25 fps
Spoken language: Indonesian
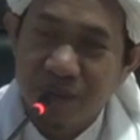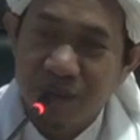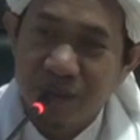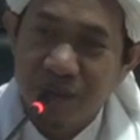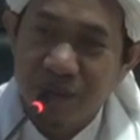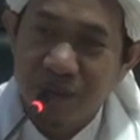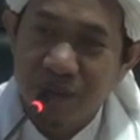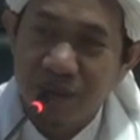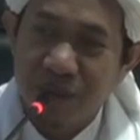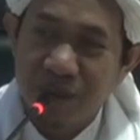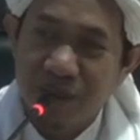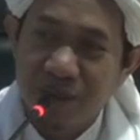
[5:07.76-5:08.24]

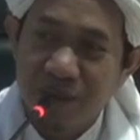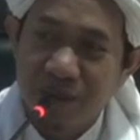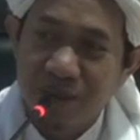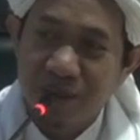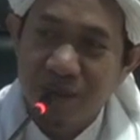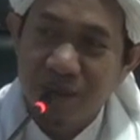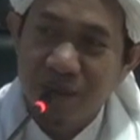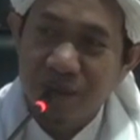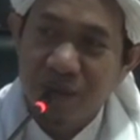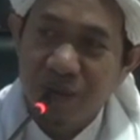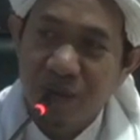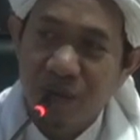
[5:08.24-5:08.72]
Ya.
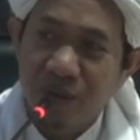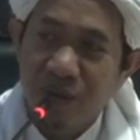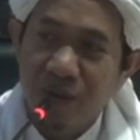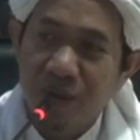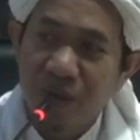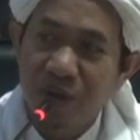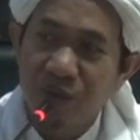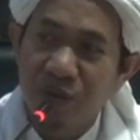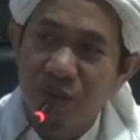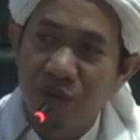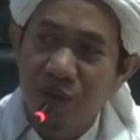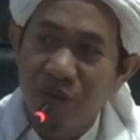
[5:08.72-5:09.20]

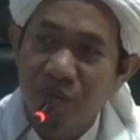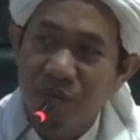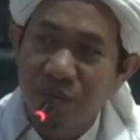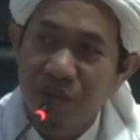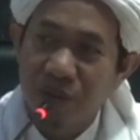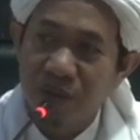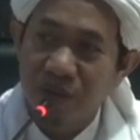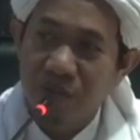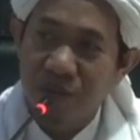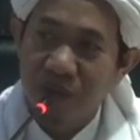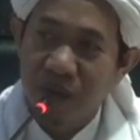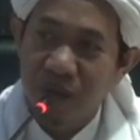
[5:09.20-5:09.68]
Orang udah
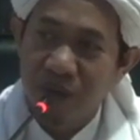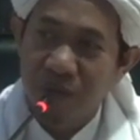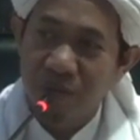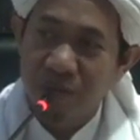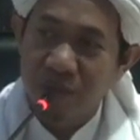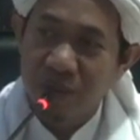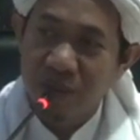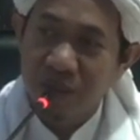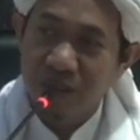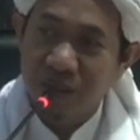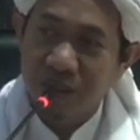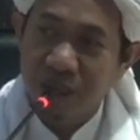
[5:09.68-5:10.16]
minta maaf
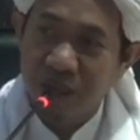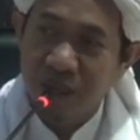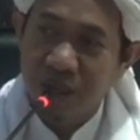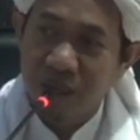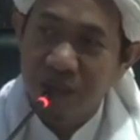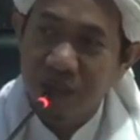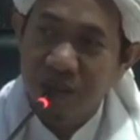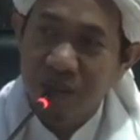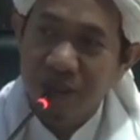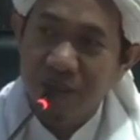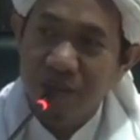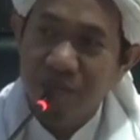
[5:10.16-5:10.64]

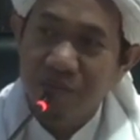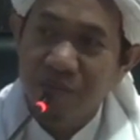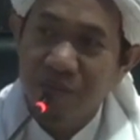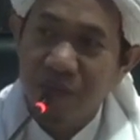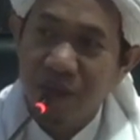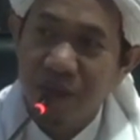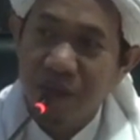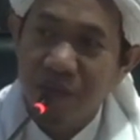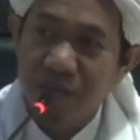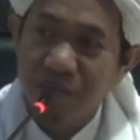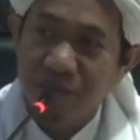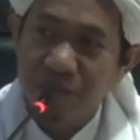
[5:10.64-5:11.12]
kita
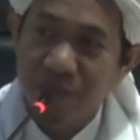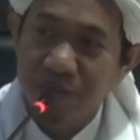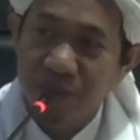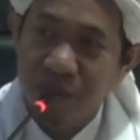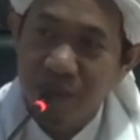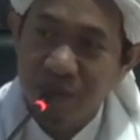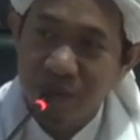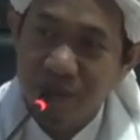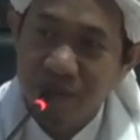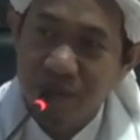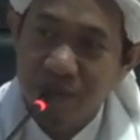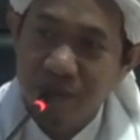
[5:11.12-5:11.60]

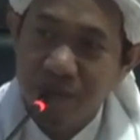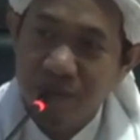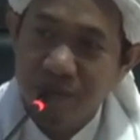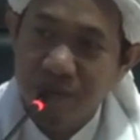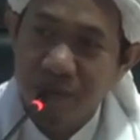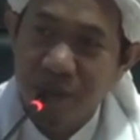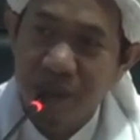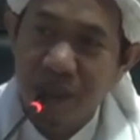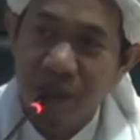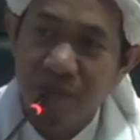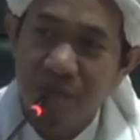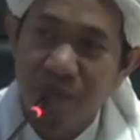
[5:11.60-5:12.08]
maafin
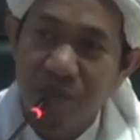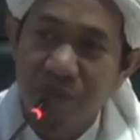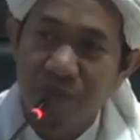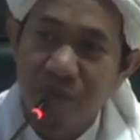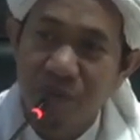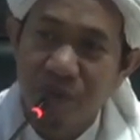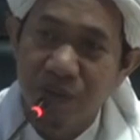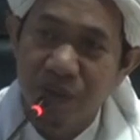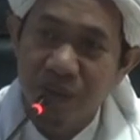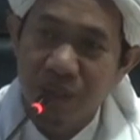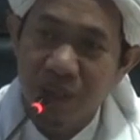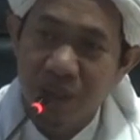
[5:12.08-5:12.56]

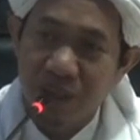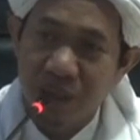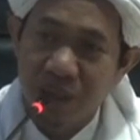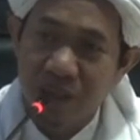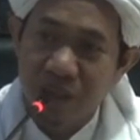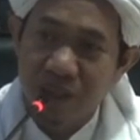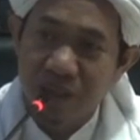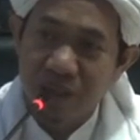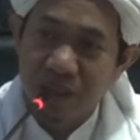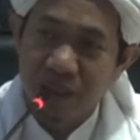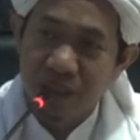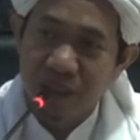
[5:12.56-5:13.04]
betapapun
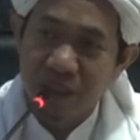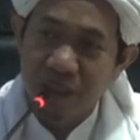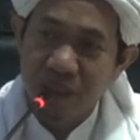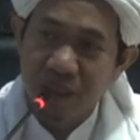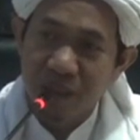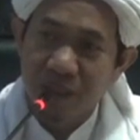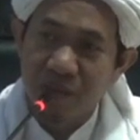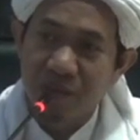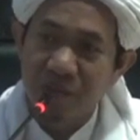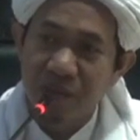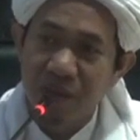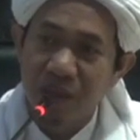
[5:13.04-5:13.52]
salahnya.
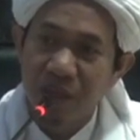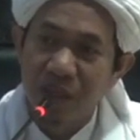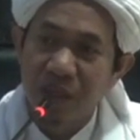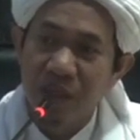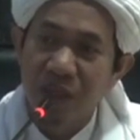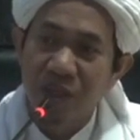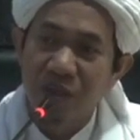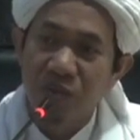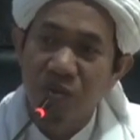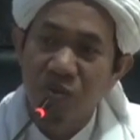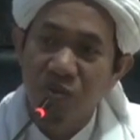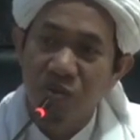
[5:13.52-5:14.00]
Yang penting
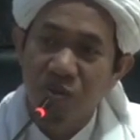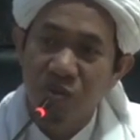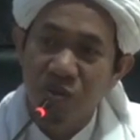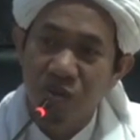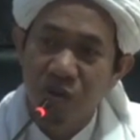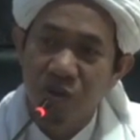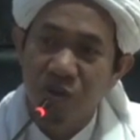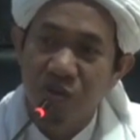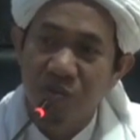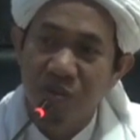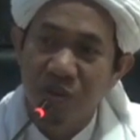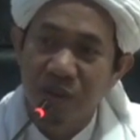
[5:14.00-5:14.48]
dia
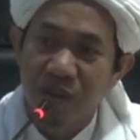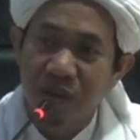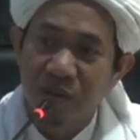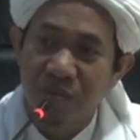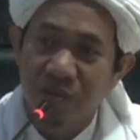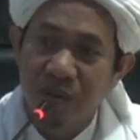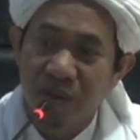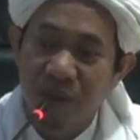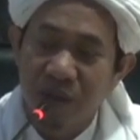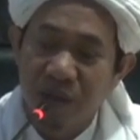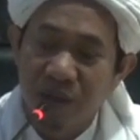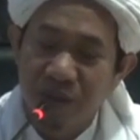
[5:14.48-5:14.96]
sungguh minta
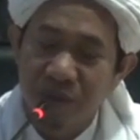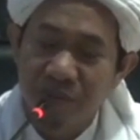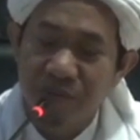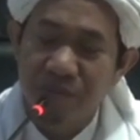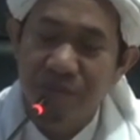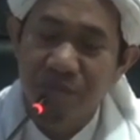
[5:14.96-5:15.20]
maaf.